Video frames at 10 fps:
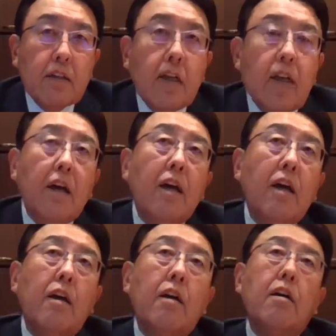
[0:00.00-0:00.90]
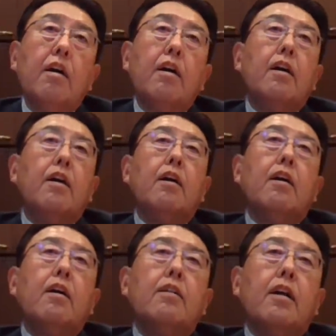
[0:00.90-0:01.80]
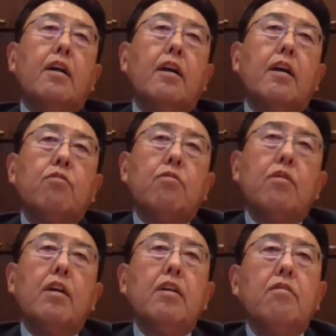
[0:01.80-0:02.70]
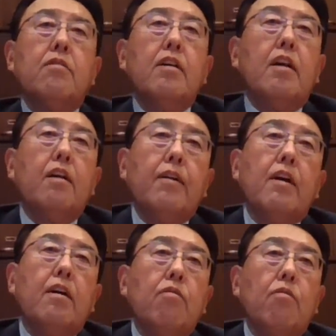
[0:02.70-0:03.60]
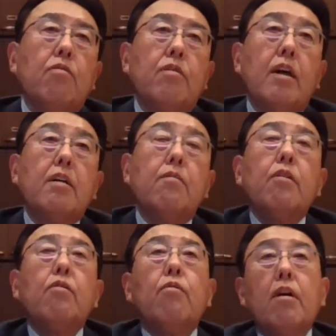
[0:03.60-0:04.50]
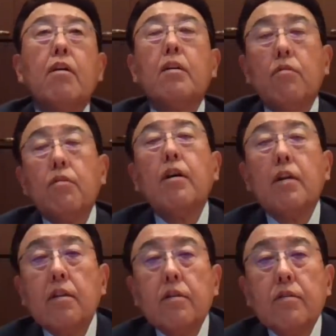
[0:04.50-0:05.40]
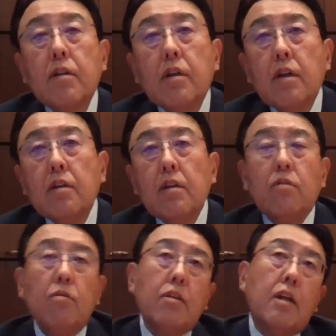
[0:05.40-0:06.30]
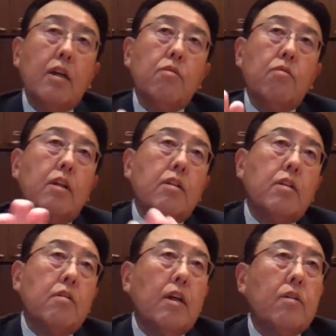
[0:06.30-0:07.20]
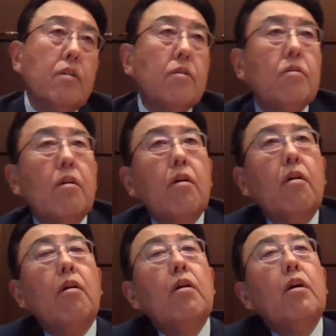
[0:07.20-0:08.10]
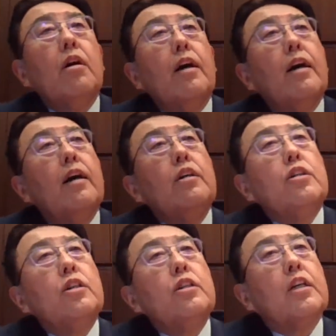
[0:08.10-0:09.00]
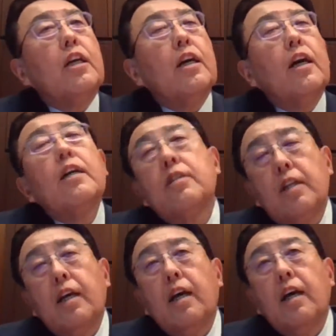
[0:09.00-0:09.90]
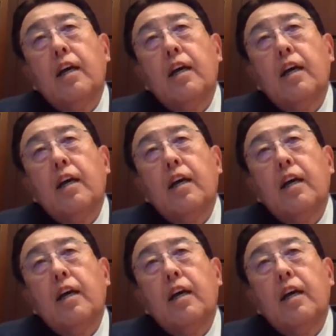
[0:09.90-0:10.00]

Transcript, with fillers: で、はい、えー、だから東大に合わせてやれば、どこの大学も合格可能なわけです。で東大がどうなってるかっていうと、はい、えー、次試験があって、